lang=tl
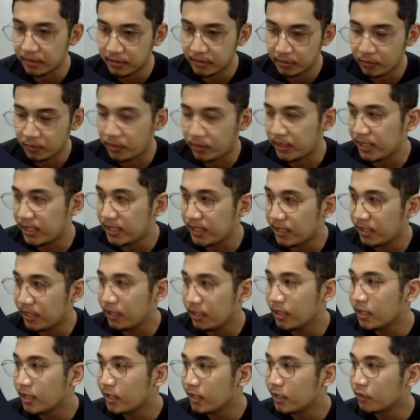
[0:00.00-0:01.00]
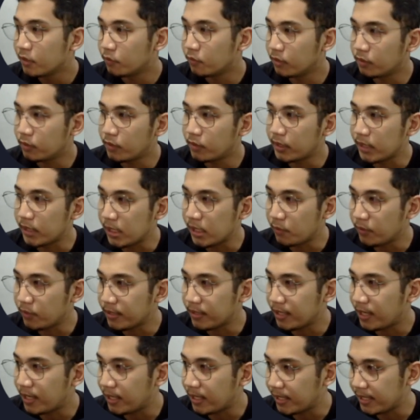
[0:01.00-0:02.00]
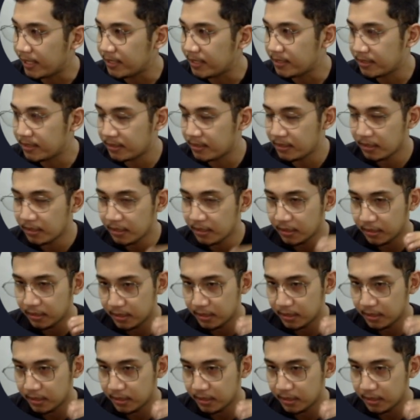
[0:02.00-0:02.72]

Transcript: So, kanina, we're working with arrays.